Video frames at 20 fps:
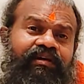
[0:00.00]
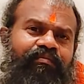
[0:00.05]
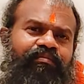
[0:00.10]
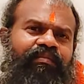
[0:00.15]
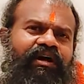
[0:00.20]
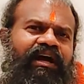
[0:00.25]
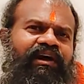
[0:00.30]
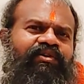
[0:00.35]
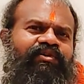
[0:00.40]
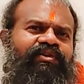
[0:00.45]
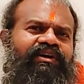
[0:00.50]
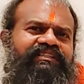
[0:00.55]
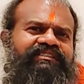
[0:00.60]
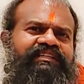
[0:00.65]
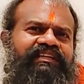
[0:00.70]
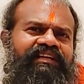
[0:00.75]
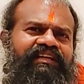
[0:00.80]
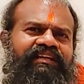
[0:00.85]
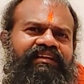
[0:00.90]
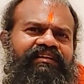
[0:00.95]
माँ को
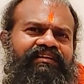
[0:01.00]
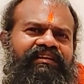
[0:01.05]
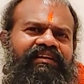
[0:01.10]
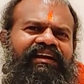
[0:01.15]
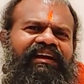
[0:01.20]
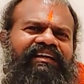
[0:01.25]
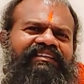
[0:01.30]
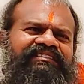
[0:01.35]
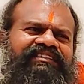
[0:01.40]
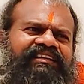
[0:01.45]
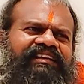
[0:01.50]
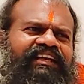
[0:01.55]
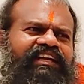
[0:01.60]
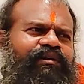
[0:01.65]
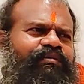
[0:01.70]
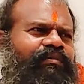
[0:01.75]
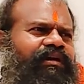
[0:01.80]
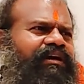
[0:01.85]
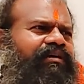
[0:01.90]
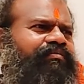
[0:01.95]
ऐसा नहीं ऐसा नहीं है
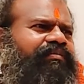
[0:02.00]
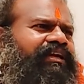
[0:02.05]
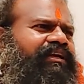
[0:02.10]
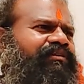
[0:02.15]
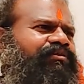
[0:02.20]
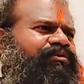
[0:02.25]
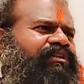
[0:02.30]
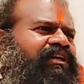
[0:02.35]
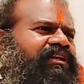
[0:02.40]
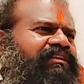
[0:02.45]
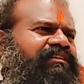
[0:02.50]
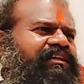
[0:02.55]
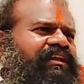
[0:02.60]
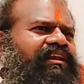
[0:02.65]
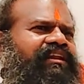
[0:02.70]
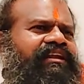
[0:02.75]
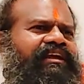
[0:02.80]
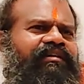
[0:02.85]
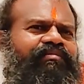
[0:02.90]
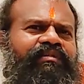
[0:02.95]
माँ मैं उधर इधर
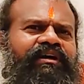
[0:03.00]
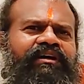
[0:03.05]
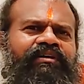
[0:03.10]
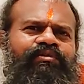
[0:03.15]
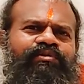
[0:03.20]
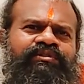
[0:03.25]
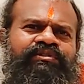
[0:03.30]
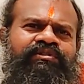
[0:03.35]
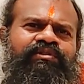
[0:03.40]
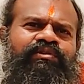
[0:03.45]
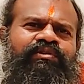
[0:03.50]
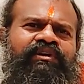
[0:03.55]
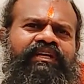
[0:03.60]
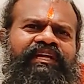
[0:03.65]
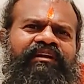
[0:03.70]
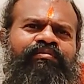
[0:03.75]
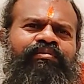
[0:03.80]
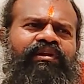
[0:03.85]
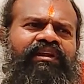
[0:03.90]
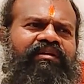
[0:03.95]
लिया माँ उसको
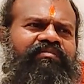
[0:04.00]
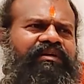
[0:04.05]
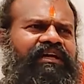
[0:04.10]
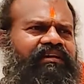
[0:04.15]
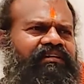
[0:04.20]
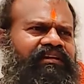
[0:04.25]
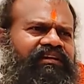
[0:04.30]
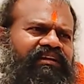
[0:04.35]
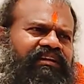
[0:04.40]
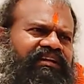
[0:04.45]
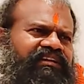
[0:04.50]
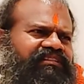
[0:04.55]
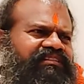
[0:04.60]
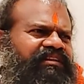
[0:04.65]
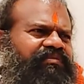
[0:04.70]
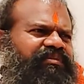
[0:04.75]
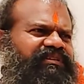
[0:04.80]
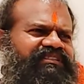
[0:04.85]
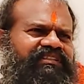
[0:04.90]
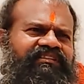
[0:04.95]
ये बोला माँ इतना
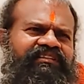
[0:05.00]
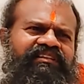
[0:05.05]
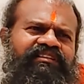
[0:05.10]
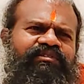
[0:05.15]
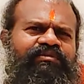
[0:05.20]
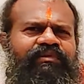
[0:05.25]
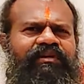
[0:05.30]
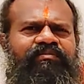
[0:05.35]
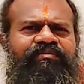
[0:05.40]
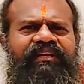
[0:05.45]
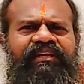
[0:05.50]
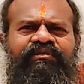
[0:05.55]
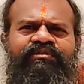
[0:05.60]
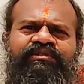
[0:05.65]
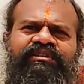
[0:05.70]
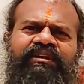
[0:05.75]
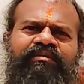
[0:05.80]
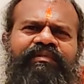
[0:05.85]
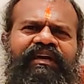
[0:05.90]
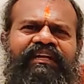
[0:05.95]
पैसा दे दो माँ मैं
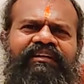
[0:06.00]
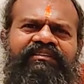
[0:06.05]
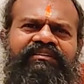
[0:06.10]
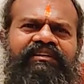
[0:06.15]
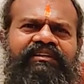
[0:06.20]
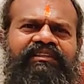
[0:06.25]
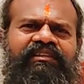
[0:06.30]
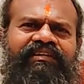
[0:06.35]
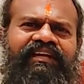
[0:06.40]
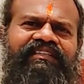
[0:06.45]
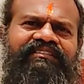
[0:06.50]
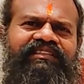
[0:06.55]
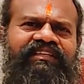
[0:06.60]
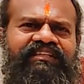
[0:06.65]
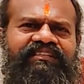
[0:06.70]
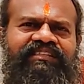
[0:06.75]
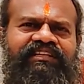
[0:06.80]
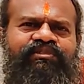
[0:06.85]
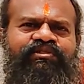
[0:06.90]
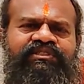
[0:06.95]
उधर मैनेज करता हूँ ऐसा
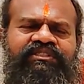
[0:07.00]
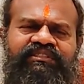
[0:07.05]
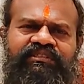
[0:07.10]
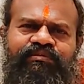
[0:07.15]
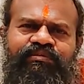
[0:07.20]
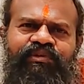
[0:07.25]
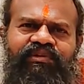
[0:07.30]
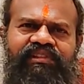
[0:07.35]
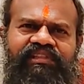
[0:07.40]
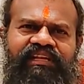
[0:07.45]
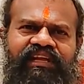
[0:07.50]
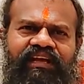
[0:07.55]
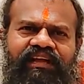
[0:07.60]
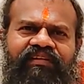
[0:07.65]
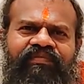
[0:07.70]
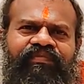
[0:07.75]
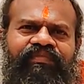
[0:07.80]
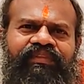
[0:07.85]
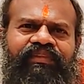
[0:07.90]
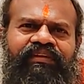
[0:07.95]
ऐसा कुछ बोल दिया
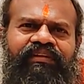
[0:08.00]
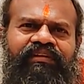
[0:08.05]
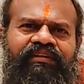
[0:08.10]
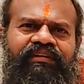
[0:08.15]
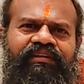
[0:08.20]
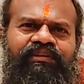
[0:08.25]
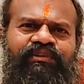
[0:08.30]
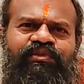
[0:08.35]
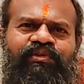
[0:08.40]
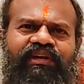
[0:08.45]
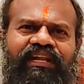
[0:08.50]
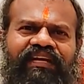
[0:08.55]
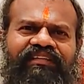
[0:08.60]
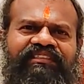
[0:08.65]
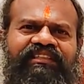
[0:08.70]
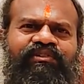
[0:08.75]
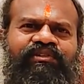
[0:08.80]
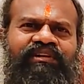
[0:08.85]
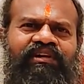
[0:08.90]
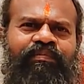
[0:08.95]
थोड़ा
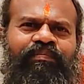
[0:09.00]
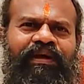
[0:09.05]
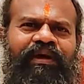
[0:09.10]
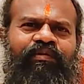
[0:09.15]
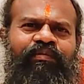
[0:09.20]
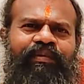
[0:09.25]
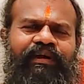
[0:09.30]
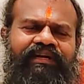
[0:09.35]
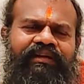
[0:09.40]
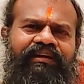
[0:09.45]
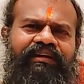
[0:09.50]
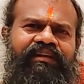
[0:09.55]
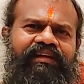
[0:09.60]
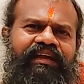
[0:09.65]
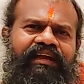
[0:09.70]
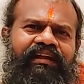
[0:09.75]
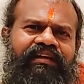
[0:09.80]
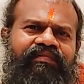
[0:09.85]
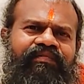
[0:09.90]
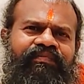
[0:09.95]
ऐसा उनका पाव पकड़
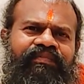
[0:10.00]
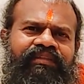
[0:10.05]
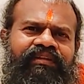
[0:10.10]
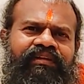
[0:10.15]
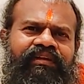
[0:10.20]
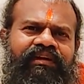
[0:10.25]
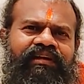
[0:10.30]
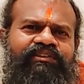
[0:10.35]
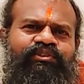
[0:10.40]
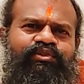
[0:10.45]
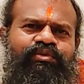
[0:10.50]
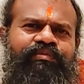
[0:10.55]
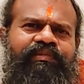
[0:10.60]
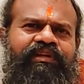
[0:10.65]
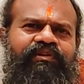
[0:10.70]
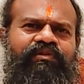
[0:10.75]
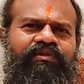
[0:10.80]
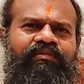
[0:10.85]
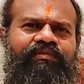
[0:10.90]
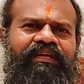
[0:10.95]
लिया हाँ तुम ही
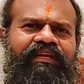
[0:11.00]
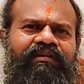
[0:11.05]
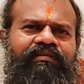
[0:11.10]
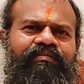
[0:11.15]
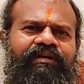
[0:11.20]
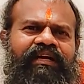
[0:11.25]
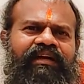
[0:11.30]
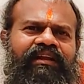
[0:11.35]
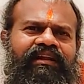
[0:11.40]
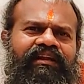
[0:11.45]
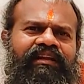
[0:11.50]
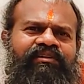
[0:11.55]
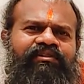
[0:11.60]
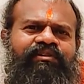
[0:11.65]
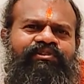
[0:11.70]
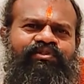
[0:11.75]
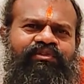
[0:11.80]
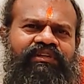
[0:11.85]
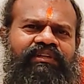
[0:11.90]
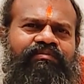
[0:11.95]
वो मेरा महारानी हो
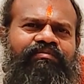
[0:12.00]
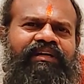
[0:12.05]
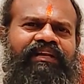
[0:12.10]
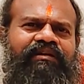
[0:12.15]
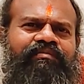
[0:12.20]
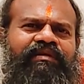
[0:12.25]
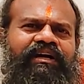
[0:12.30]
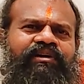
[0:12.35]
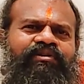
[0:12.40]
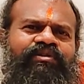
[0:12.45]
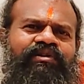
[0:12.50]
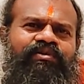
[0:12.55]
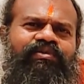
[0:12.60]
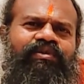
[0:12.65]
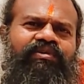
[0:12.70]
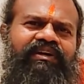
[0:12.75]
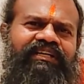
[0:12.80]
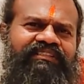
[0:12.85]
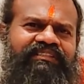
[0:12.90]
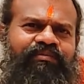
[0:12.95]
तुरी मेरा माँ हो
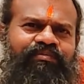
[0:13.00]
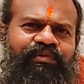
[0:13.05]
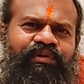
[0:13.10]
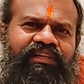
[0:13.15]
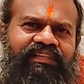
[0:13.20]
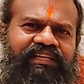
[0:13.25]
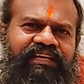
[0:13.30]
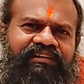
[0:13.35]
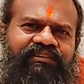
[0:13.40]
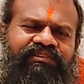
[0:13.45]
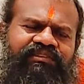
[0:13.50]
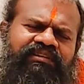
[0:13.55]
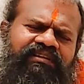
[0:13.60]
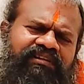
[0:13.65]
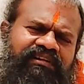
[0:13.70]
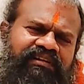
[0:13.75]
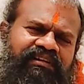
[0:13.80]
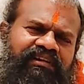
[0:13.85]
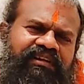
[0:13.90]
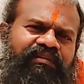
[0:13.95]
वो ऐसा बोल दिया तो
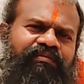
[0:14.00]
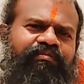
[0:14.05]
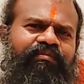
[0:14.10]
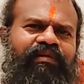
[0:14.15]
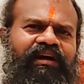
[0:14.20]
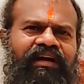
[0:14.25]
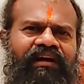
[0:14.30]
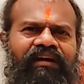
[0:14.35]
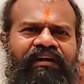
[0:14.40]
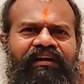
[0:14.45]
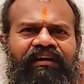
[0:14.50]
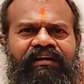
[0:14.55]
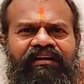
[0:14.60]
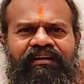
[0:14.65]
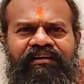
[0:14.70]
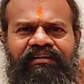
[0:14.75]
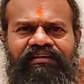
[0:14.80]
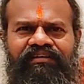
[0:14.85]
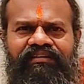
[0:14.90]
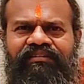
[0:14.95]

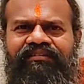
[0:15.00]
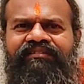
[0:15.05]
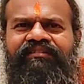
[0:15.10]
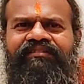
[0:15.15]
माँ